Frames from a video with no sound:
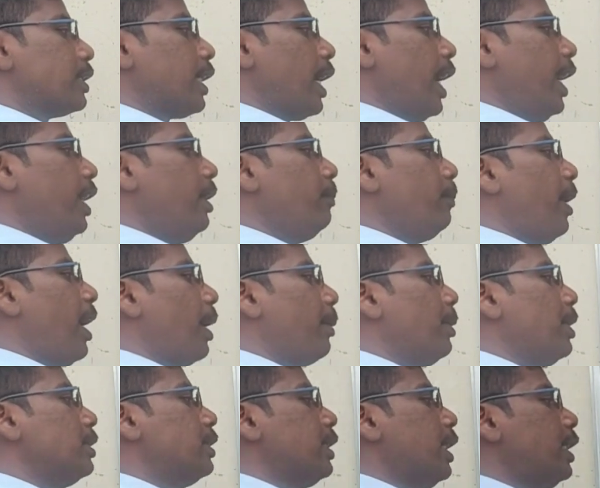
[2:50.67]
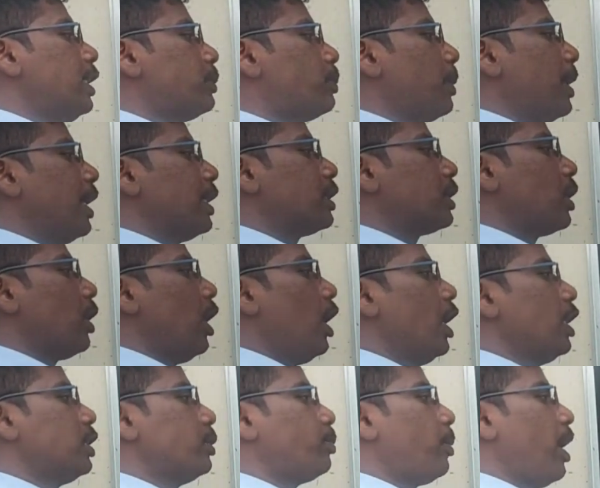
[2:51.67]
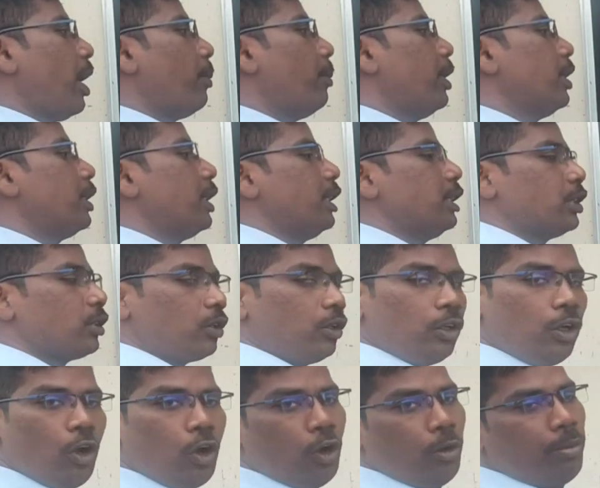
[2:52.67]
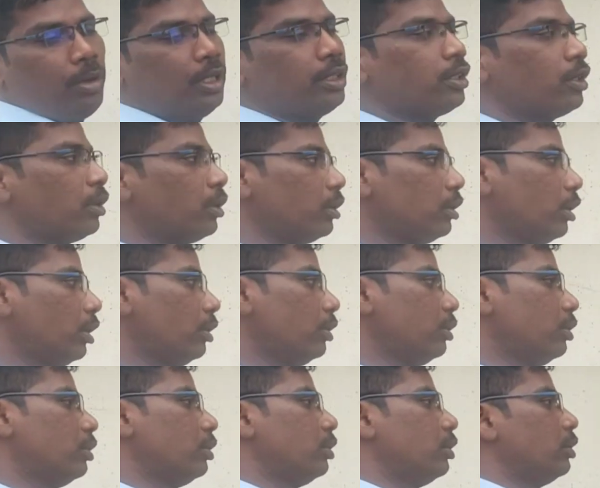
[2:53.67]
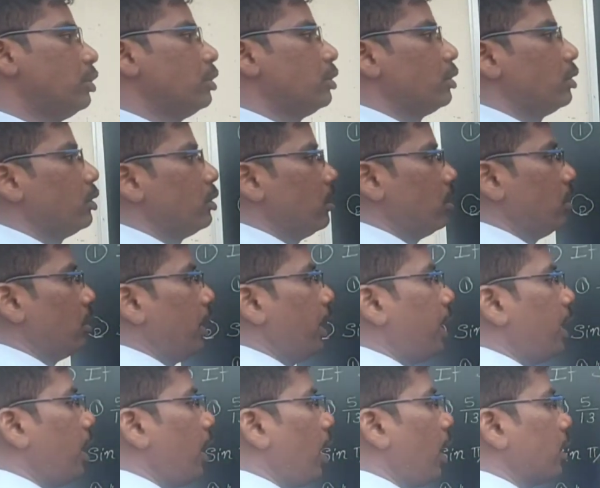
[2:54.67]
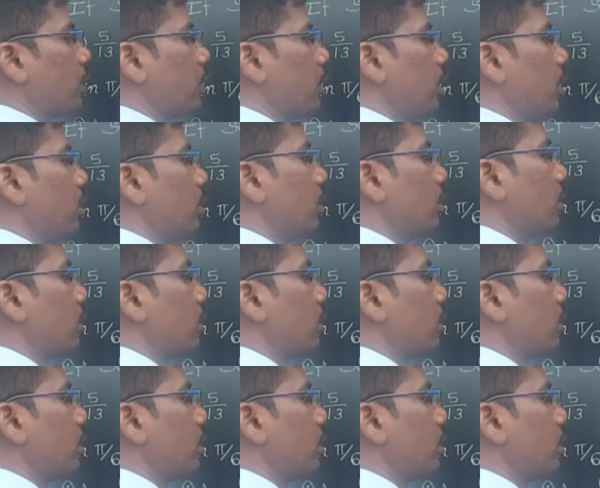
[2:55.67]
సైన్ పై బై సిక్స్ ప్లస్ కాస్ పై బై త్రీ ఈజ్ హౌ మచ్ అడుగుతున్నాడు సో ఇక్కడ రాస్తాను